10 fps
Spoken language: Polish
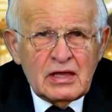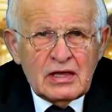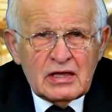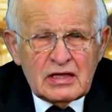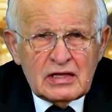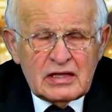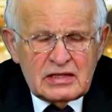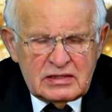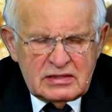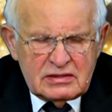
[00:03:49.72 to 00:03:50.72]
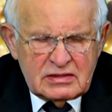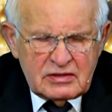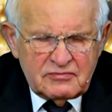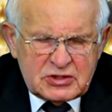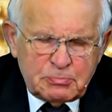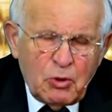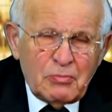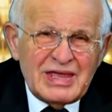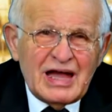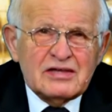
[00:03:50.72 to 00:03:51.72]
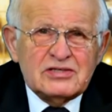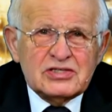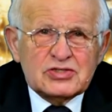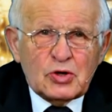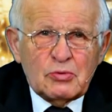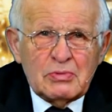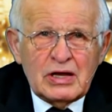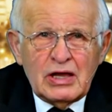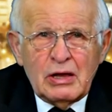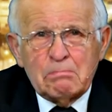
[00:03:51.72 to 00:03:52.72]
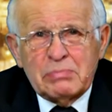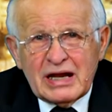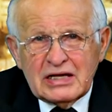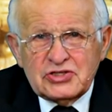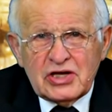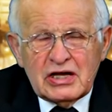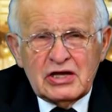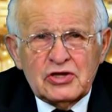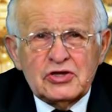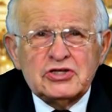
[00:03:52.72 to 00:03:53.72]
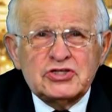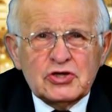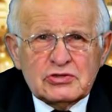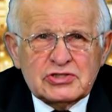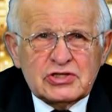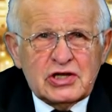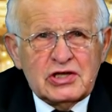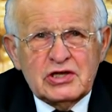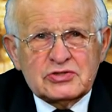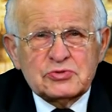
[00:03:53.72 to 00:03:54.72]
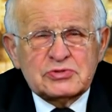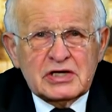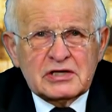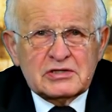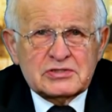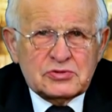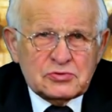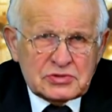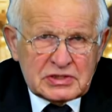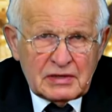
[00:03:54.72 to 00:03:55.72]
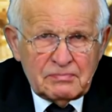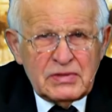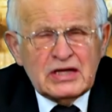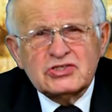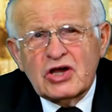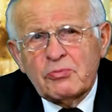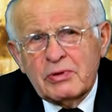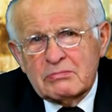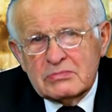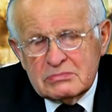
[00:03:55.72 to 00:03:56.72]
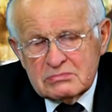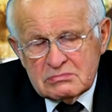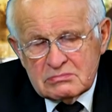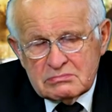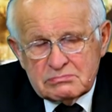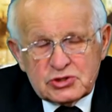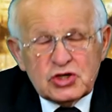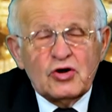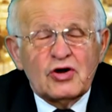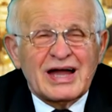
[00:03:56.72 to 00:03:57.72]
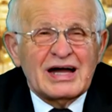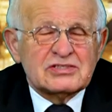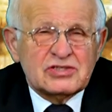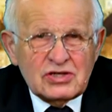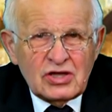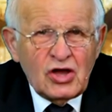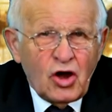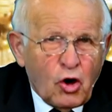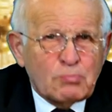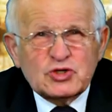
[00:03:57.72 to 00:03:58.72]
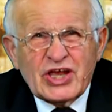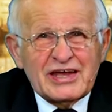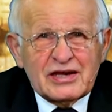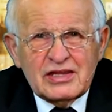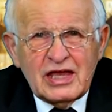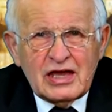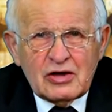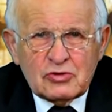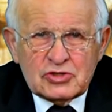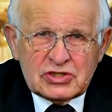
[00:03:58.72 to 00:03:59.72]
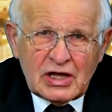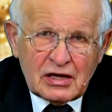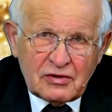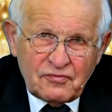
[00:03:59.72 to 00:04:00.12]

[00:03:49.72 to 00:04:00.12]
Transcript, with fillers: mm, wspomniani są bracia i siostry Jezusa Chrystusa. Nie chciałbym przy okazji obszernie, jakoś tak